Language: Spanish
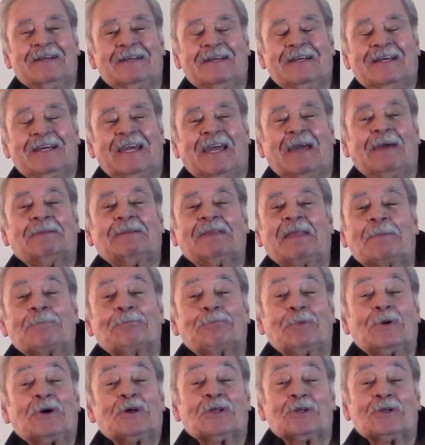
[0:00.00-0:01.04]
¿Qué te
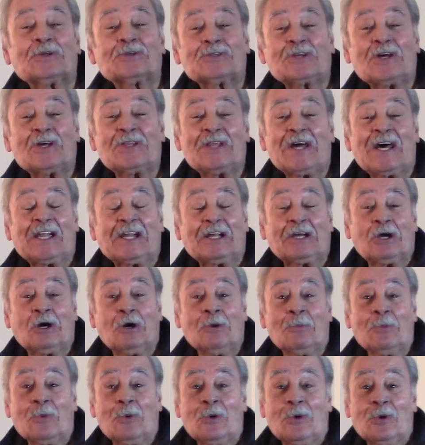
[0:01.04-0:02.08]
puedo dar
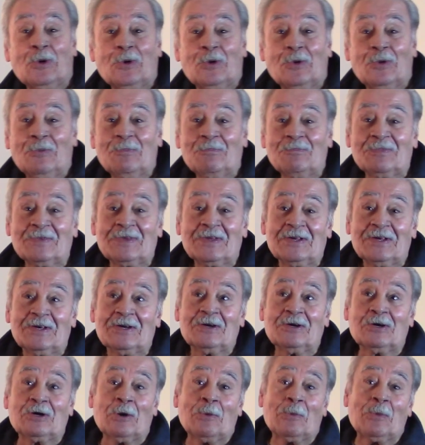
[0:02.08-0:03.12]
como,
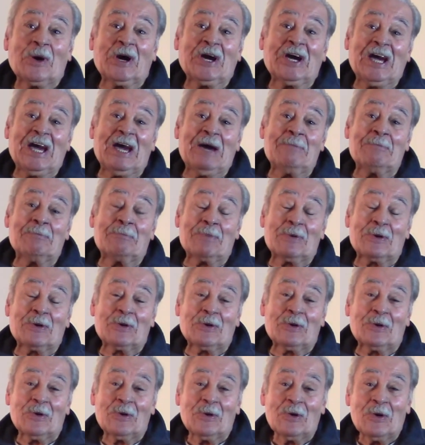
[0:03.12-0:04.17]
como
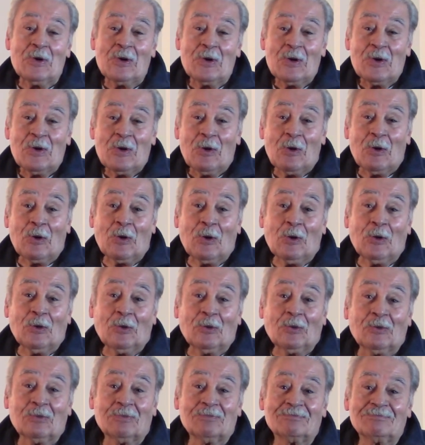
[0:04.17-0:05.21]
ejemplo?
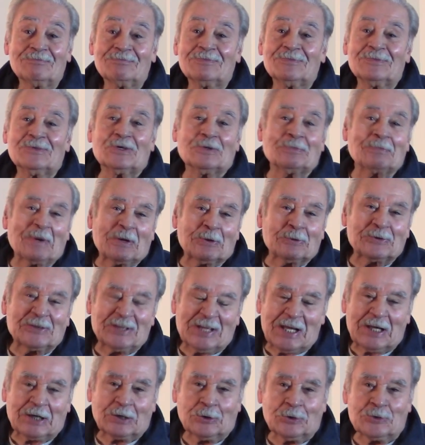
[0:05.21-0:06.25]
O no me
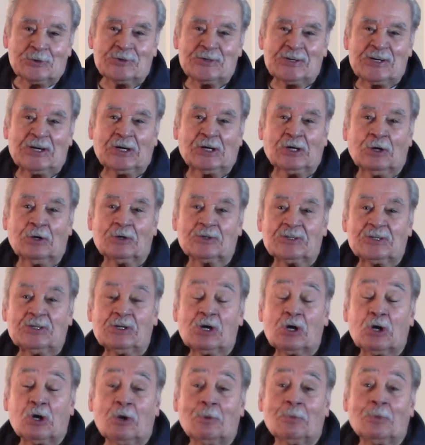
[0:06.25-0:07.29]
gusta dar consejos,
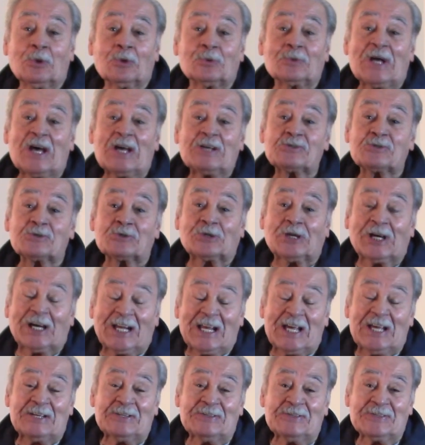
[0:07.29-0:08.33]
sino como una
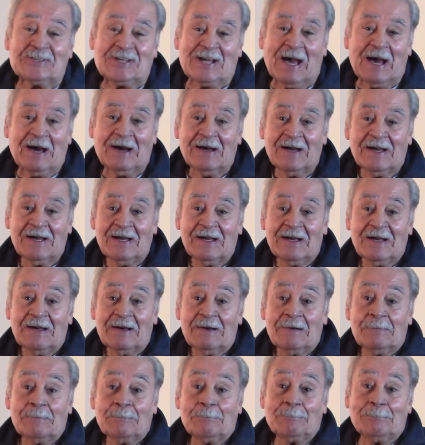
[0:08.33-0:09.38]
sugerencia
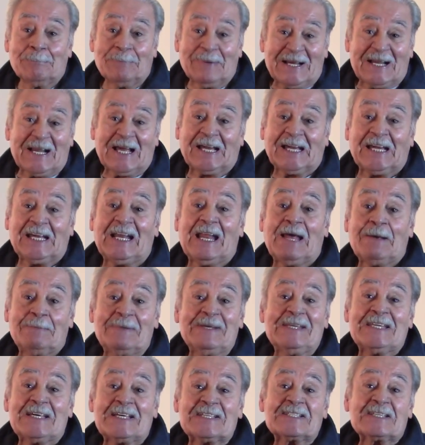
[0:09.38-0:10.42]
para que la
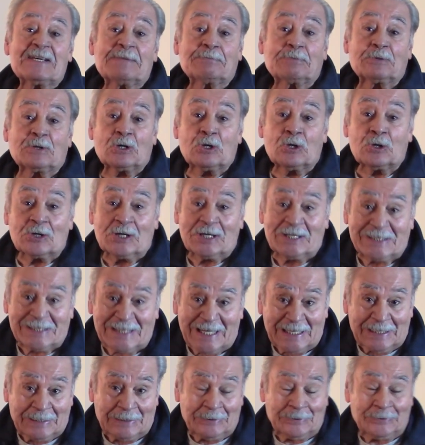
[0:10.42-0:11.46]
vida se prolongue
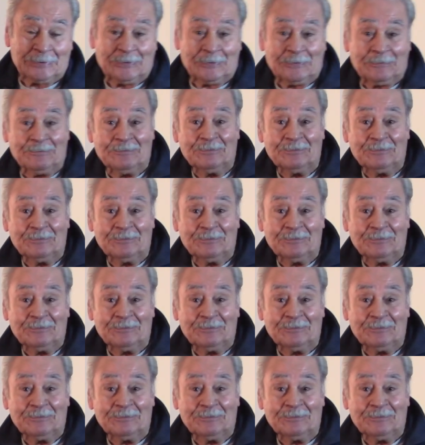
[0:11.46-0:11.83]
tanto.